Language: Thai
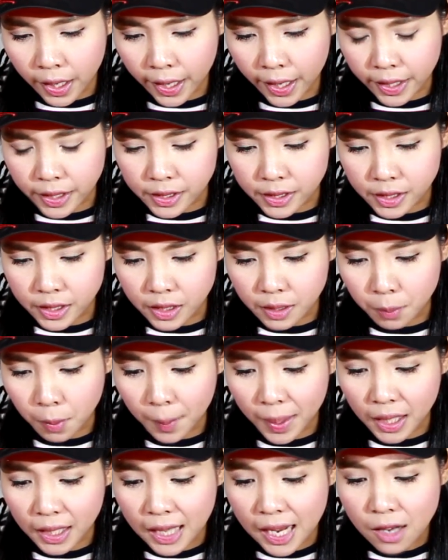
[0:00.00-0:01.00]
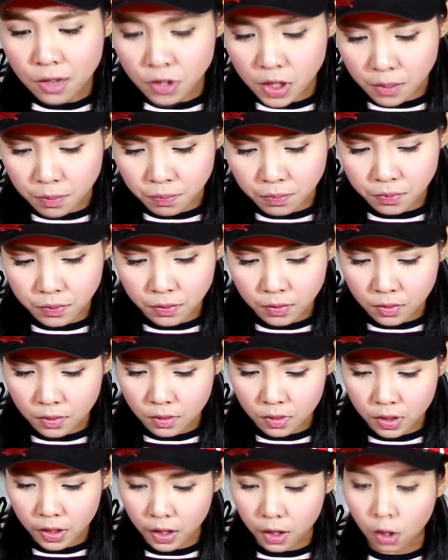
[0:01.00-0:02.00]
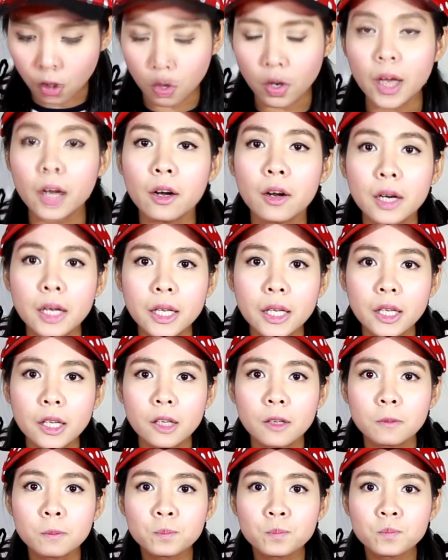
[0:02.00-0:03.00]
หารสี่ประมาณ 90 กิโลแคลอรี่